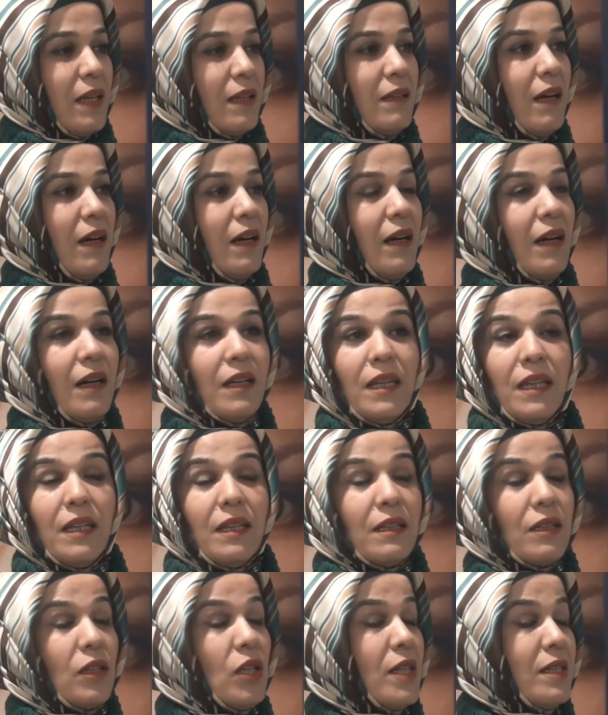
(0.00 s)
daha
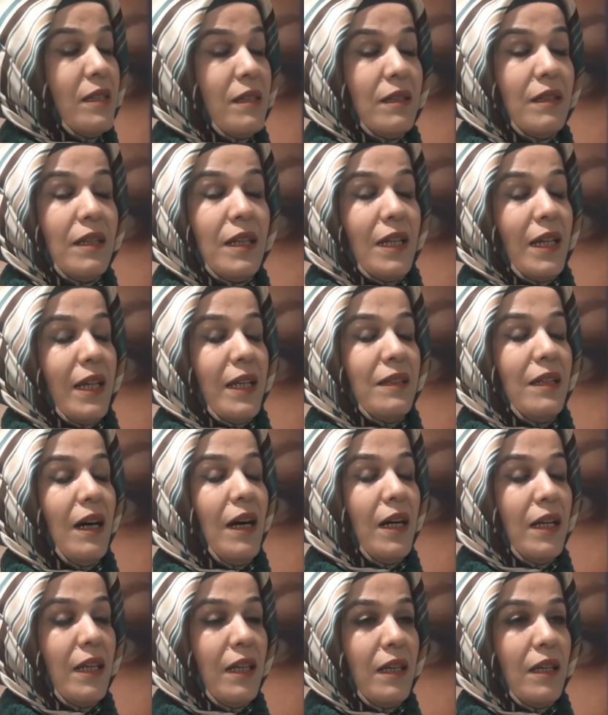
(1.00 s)
iyi kesinlikle
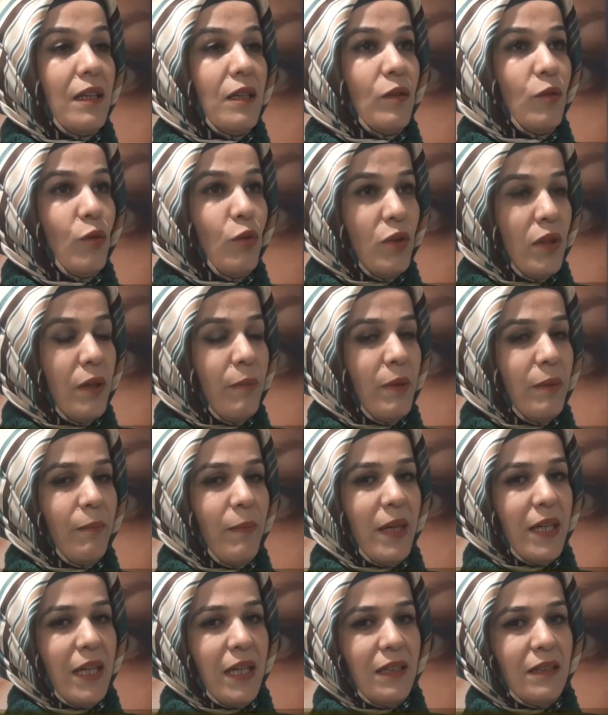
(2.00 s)
daha iyi
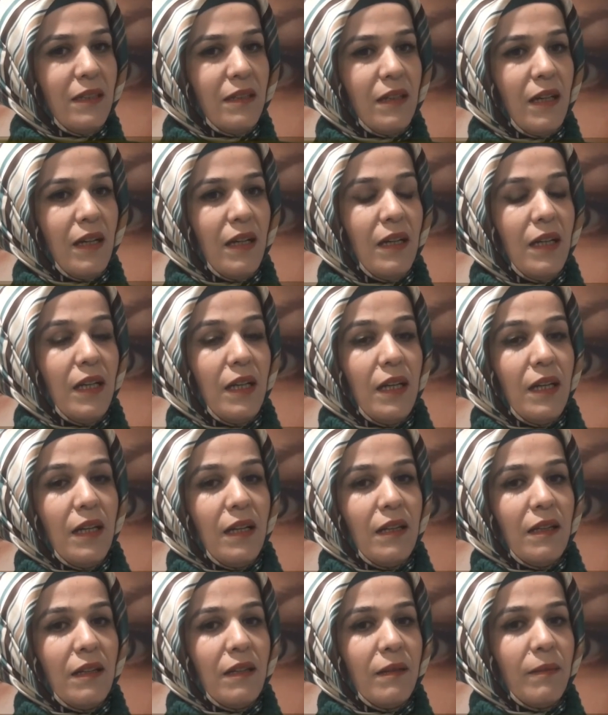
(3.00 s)
görünebilmek adına
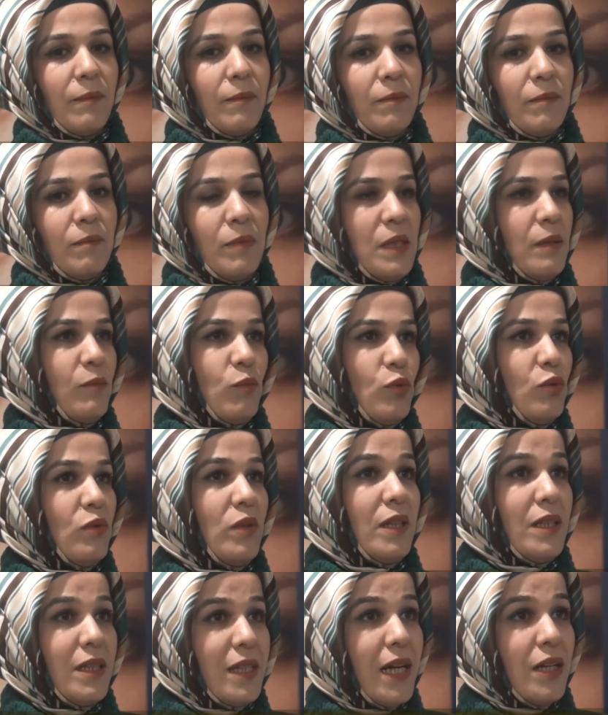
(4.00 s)
bizim
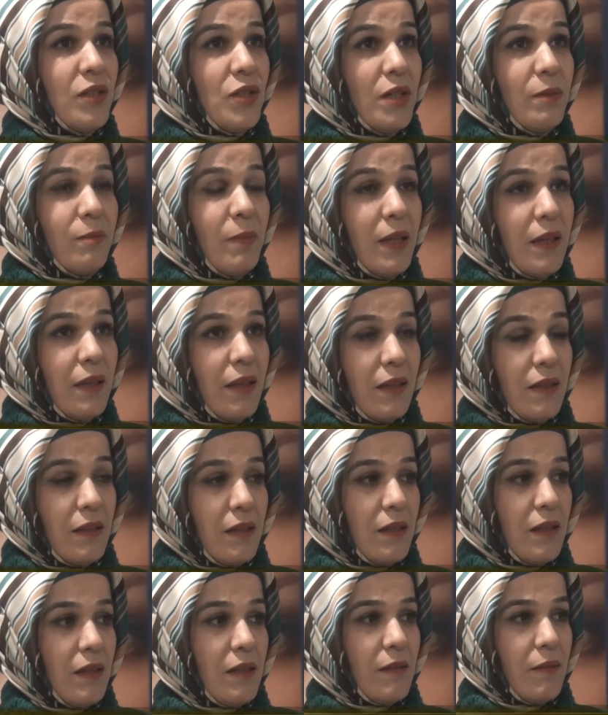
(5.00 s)
ürünleri tercih etmek
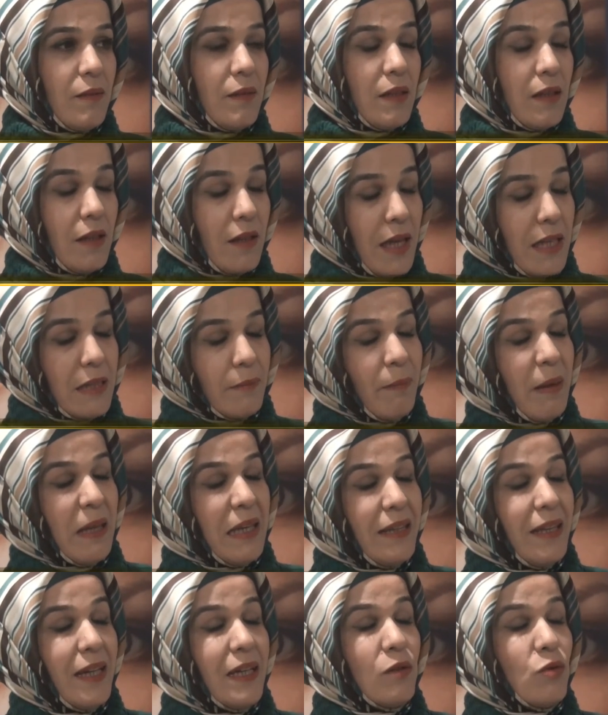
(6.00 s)

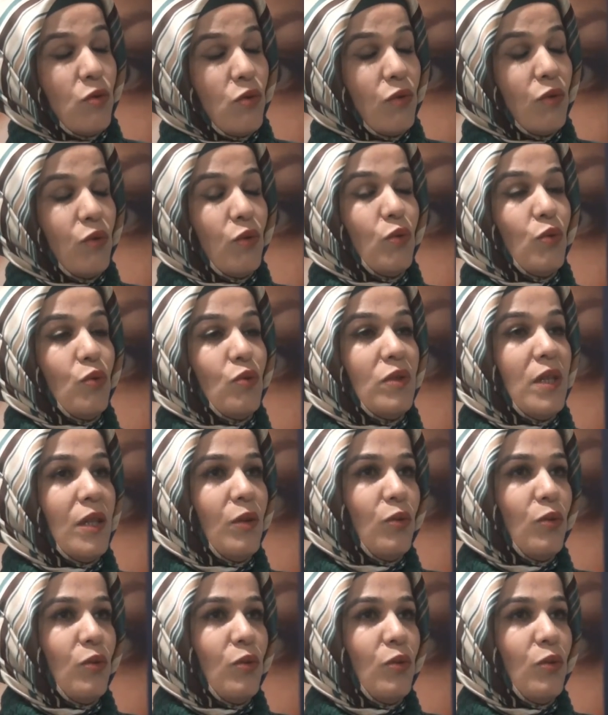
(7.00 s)
etmeliler çünkü yüzde